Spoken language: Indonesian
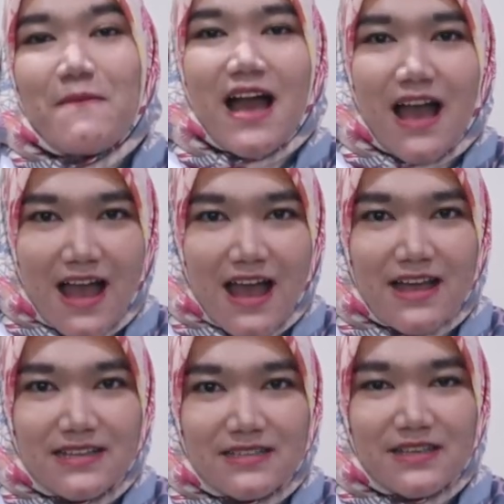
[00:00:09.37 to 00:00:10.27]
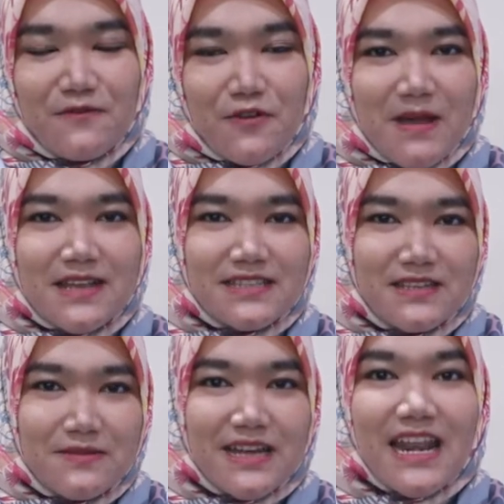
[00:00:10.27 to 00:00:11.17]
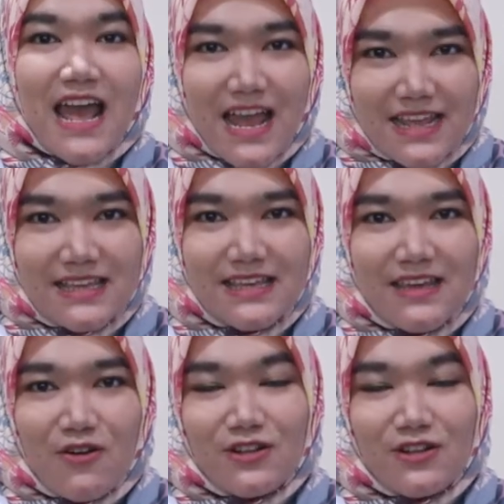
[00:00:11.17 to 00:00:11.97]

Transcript: membahas informasi mengenai